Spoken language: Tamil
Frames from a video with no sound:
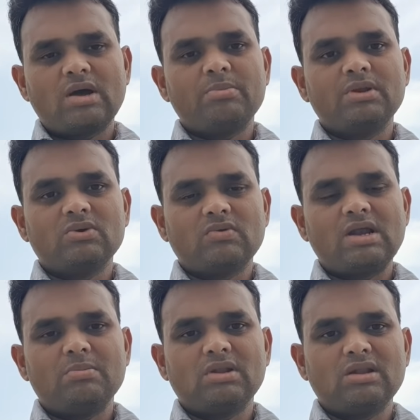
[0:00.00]
ஒரு ஆப்பிள் ஒரு
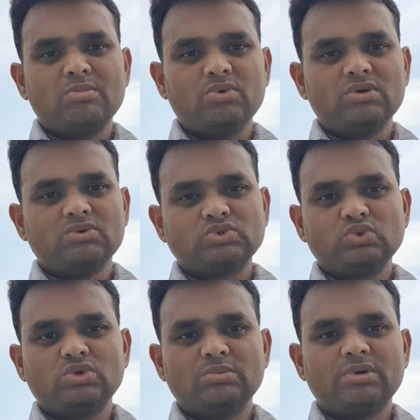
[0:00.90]
வாழைப்பழம்லாம் போட்டு ஒரு
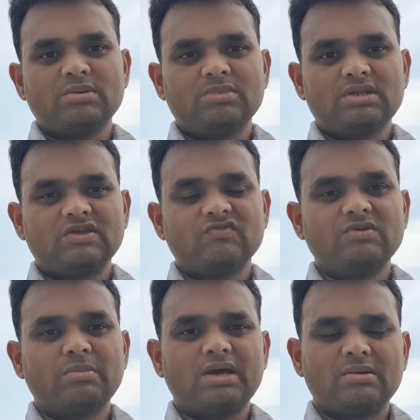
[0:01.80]
சுருக்கு பை மாதிரி
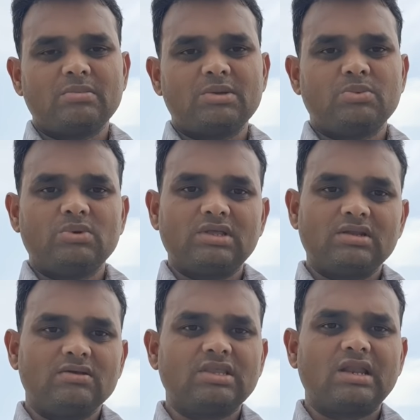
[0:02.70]
கிஃப்ட் பேக் மாதிரி போட்டு
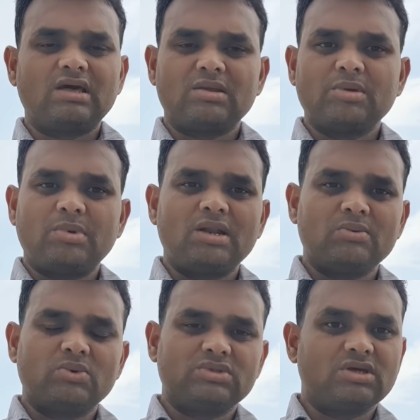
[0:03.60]
அதில் வந்து எல்லாருக்குமே
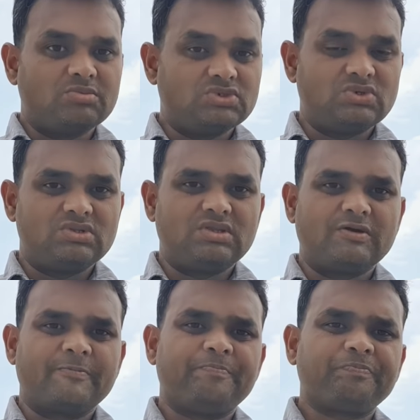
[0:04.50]
பழம் கொடுத்து அனுப்பிச்சிட்டு இருந்தாங்க